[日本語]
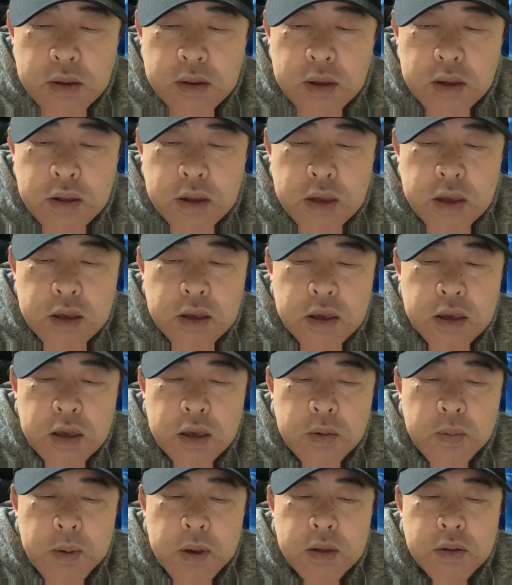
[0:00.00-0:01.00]
で人
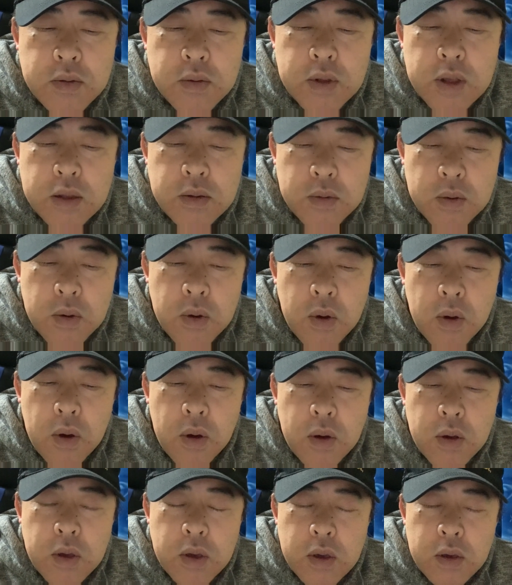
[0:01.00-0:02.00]
気イベントだと